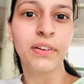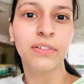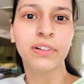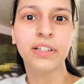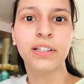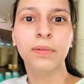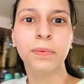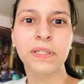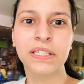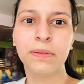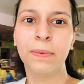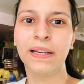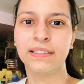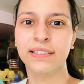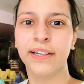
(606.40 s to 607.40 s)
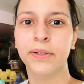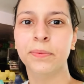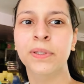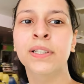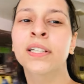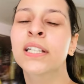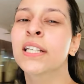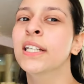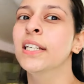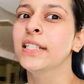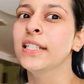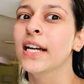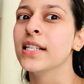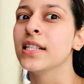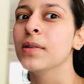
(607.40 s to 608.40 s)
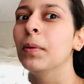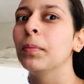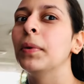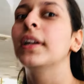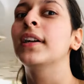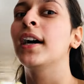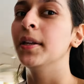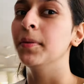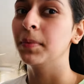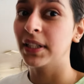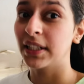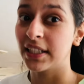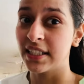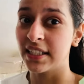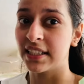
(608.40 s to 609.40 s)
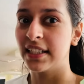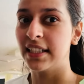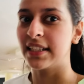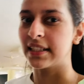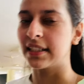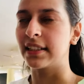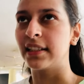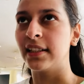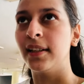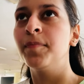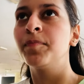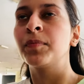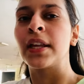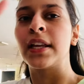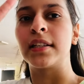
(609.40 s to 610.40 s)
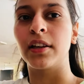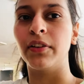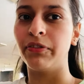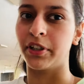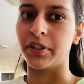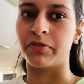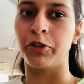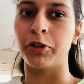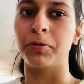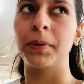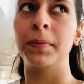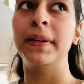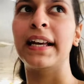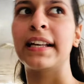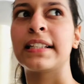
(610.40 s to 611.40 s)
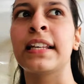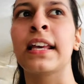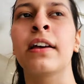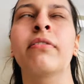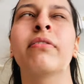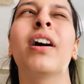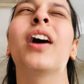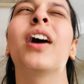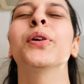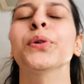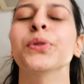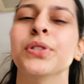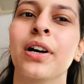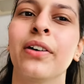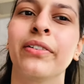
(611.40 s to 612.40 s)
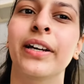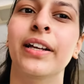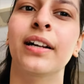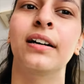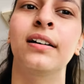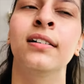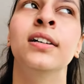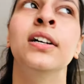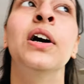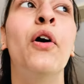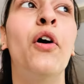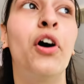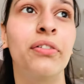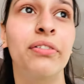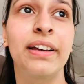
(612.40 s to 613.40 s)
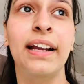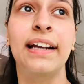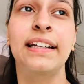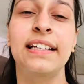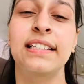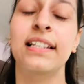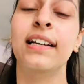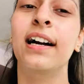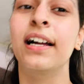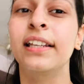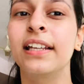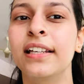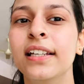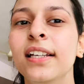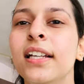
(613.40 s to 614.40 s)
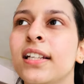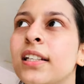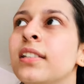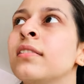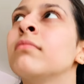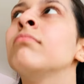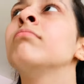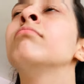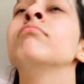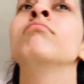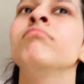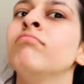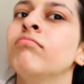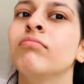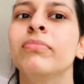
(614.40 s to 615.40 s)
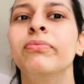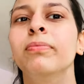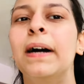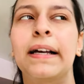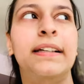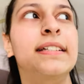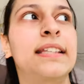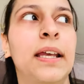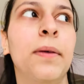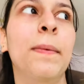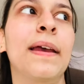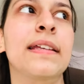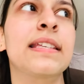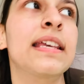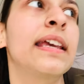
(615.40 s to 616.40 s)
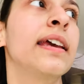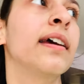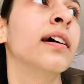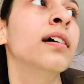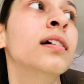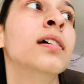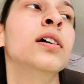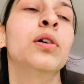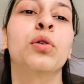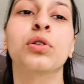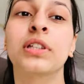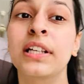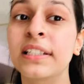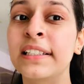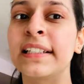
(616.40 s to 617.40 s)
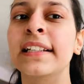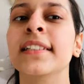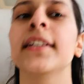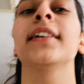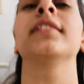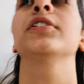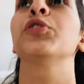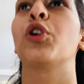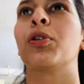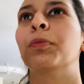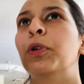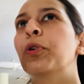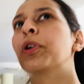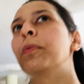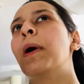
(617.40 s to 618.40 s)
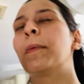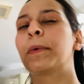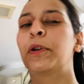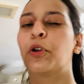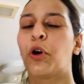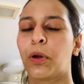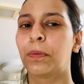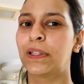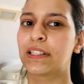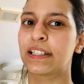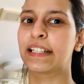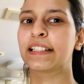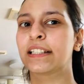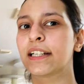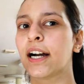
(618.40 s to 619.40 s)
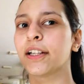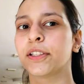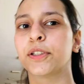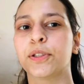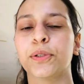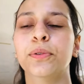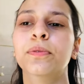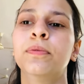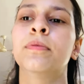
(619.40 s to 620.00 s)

वगैरह पीछे बैक साइड में जहाँ से हम अपने खाने पीने की चीज़ें ले सकते हैं इसके फर्स्ट फ्लोर में भी ऐसी है वहाँ डोसा वगैरह और वेराइटीज़ है खाने की बाकी सेम ऐसी ही है उसकी सिटिंग शायद से नॉर्मल होगी मैं आपकी नॉर्मल सिटिंग दिखा देती हूँ